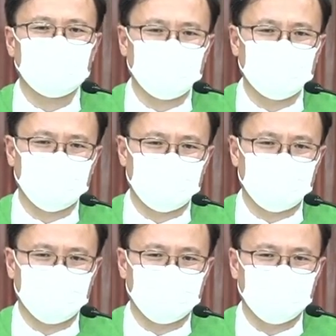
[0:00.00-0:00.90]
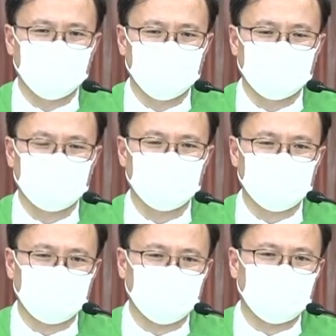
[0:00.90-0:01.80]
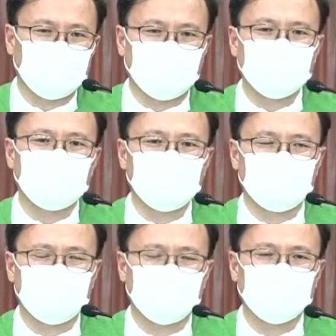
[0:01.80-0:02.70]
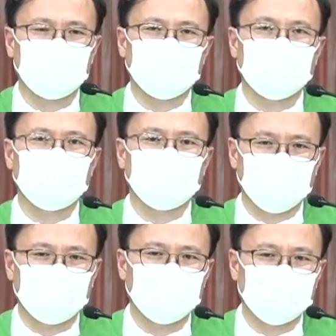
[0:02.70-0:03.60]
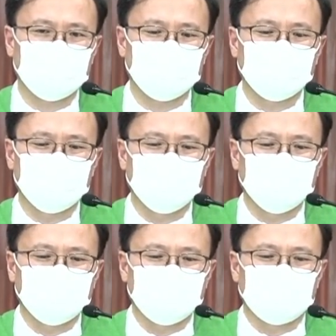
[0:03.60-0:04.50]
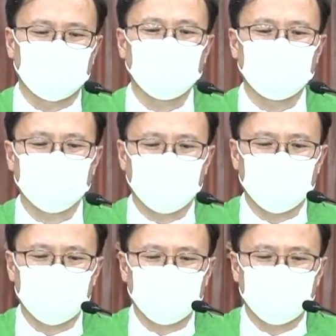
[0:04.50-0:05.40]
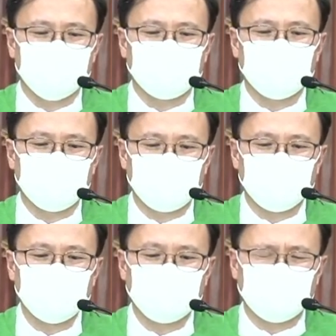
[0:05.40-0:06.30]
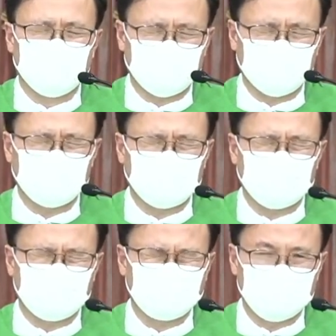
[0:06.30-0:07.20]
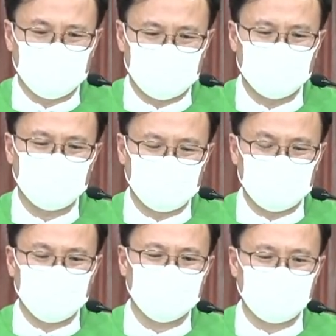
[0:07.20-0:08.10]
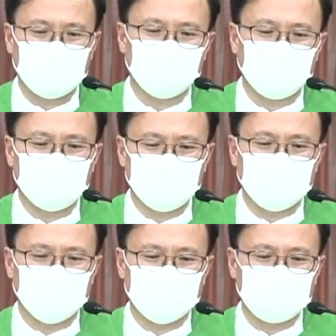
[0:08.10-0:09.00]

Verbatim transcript: 분인지 그것을 잘 알고 있어야 한다는 얘기입니다. 모르니 우리는 졸기도 하고 때로는 자기도 합니다.